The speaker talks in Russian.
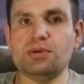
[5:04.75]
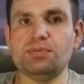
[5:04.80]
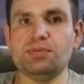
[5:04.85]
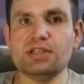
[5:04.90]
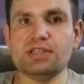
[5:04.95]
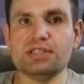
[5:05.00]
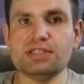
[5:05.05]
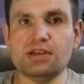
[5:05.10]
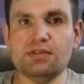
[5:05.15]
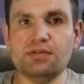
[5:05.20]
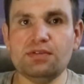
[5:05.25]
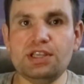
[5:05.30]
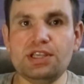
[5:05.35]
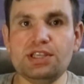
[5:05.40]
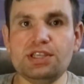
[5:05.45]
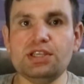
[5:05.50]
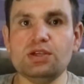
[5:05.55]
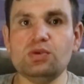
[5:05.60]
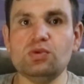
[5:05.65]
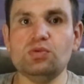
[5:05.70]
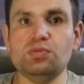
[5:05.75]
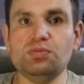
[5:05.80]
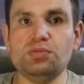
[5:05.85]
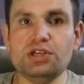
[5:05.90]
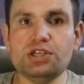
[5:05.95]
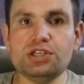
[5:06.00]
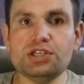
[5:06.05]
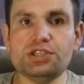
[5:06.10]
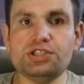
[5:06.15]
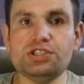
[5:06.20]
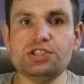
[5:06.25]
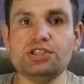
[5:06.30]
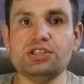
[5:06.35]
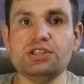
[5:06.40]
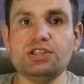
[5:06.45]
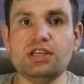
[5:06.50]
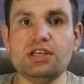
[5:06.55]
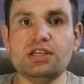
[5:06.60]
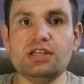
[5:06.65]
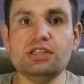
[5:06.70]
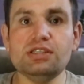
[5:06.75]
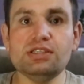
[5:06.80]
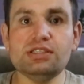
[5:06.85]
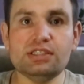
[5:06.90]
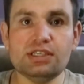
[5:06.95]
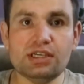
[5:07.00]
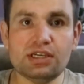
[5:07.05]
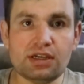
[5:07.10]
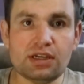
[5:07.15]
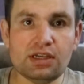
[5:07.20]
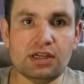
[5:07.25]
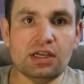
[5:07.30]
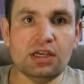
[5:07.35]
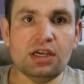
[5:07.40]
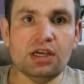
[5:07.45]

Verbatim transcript: о предоставлении убежища нельзя.